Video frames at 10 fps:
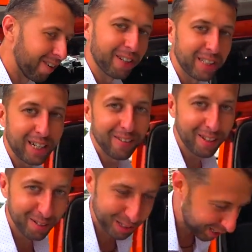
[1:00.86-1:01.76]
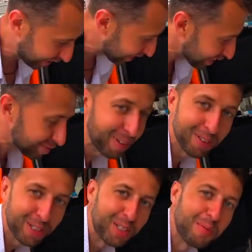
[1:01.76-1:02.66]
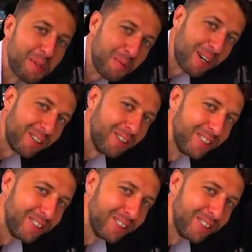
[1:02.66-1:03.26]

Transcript: говорит, договори уже, говорит, я говорит, по-русски-то понимаю.